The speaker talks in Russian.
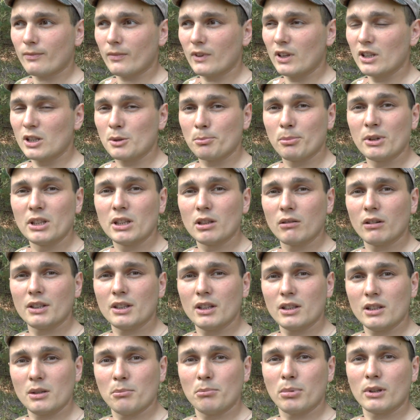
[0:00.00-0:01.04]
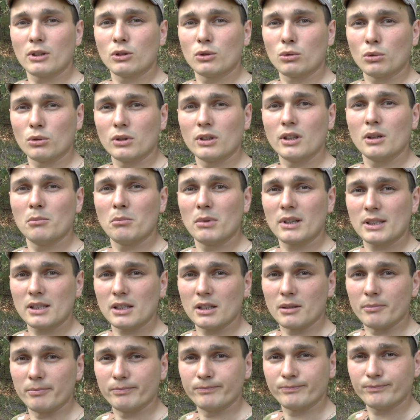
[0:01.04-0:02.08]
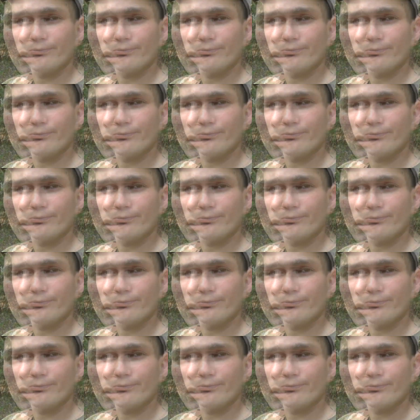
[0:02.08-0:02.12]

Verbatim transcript: испытывать эти понтонные мосты.